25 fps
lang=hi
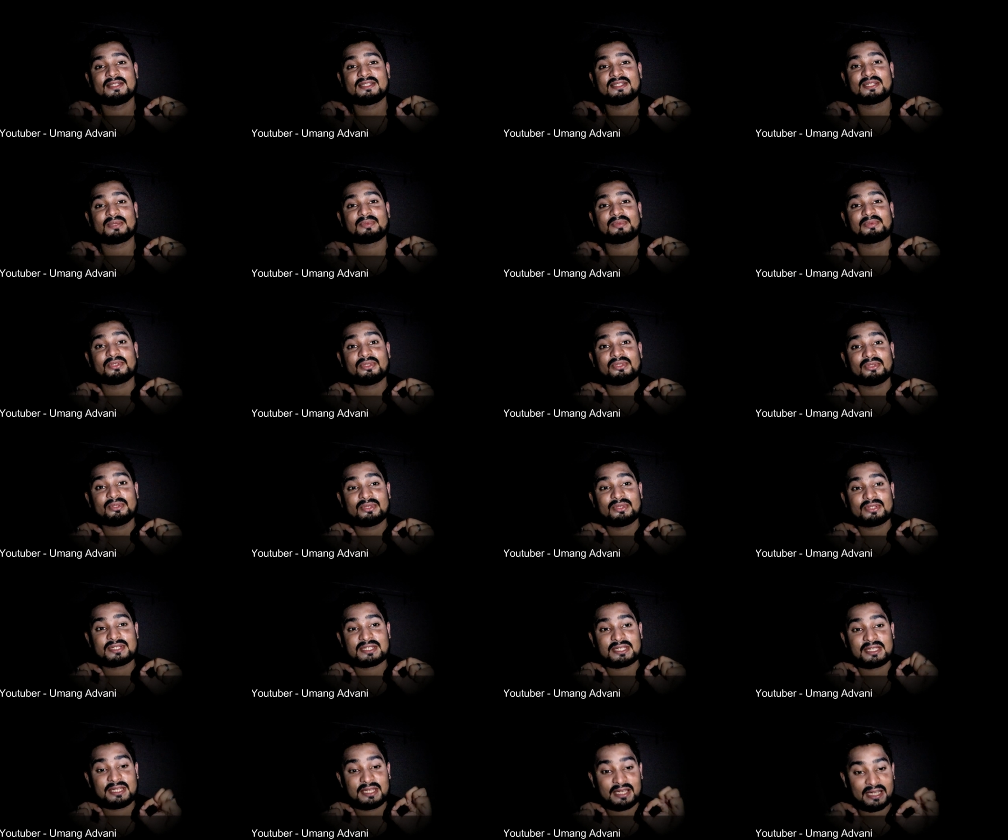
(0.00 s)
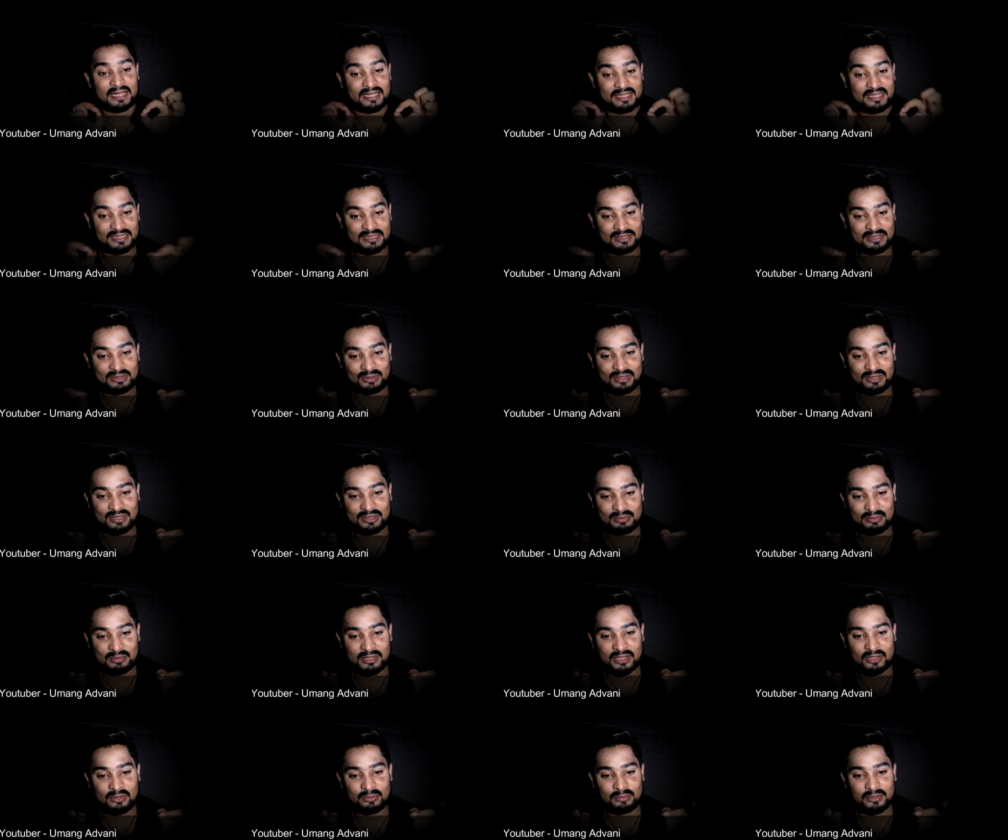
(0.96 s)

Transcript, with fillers: जब तो गुस्सा निकालना दूंगा तुम्हारे